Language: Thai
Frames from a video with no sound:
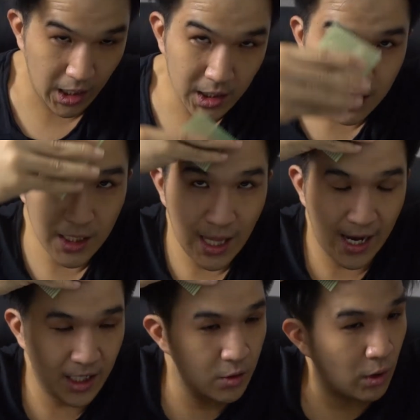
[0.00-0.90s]
ก็คือตั้งแต่
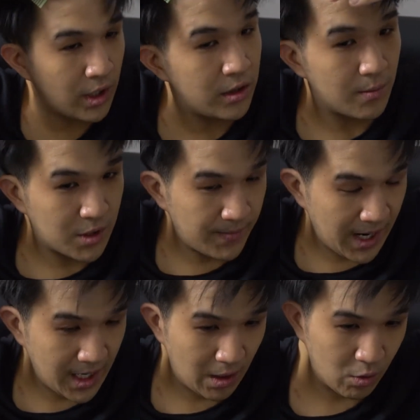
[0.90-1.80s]
คืนวันที่สิบใช่
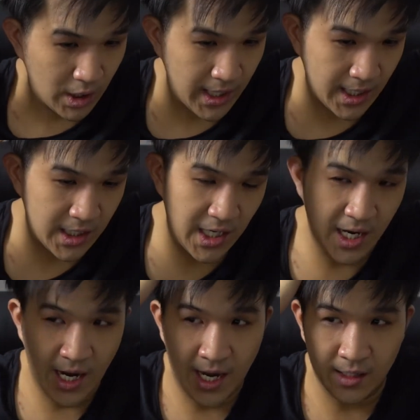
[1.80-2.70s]
ปะเราก็นั่งเคลีย
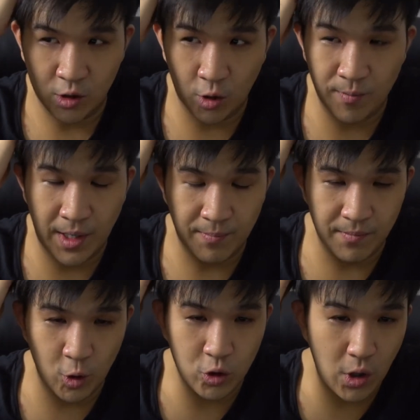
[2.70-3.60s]
ร์งานจนแบบ
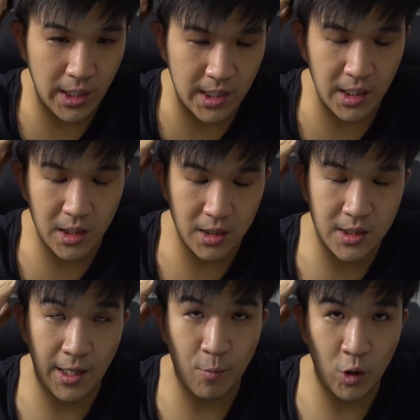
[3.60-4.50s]
รู้ตัวอีกทีคือ
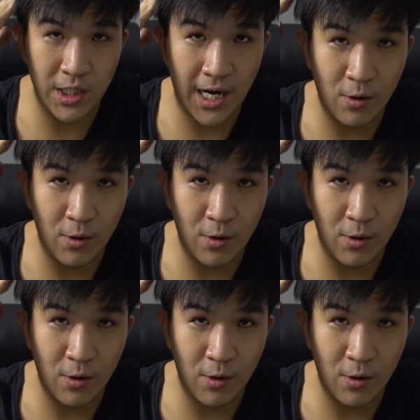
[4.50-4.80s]
เจ็ดโมงเช้า